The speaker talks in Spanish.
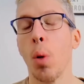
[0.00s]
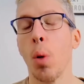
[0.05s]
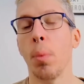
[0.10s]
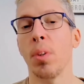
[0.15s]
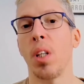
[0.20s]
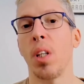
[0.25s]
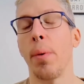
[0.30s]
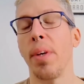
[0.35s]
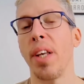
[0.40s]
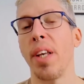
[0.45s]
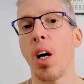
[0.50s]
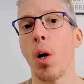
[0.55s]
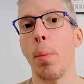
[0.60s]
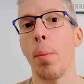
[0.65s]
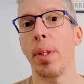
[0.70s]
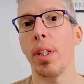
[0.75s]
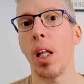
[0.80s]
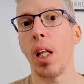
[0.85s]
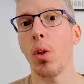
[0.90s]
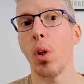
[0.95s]
como se venía
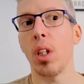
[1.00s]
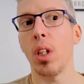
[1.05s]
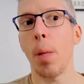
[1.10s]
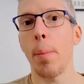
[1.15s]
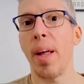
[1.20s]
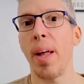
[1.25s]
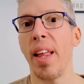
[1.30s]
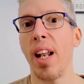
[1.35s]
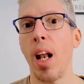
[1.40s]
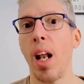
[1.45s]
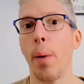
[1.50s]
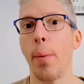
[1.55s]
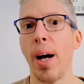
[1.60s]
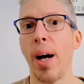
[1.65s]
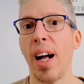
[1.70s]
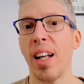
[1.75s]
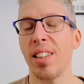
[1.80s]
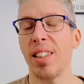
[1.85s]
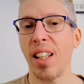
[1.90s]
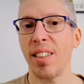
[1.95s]
comentando el tema de las
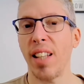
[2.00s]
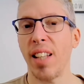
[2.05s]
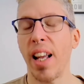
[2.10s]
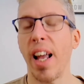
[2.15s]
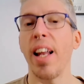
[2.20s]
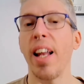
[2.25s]
bajas tasas